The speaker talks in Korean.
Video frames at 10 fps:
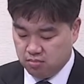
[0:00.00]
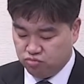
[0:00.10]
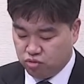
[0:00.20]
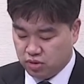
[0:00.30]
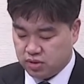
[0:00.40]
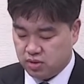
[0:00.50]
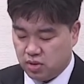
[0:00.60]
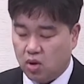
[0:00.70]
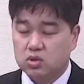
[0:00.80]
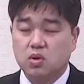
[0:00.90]

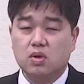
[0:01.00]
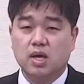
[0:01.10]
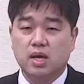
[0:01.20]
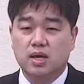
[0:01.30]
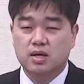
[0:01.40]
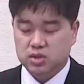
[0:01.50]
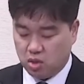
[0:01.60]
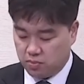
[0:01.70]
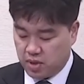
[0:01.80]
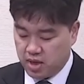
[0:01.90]
무엇을 어떻게
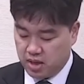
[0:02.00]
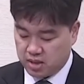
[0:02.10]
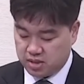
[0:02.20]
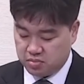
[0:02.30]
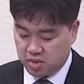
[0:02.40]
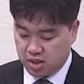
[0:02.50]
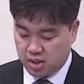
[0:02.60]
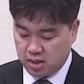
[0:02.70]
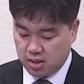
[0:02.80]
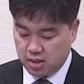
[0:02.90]

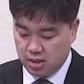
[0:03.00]
전파해야겠습니까?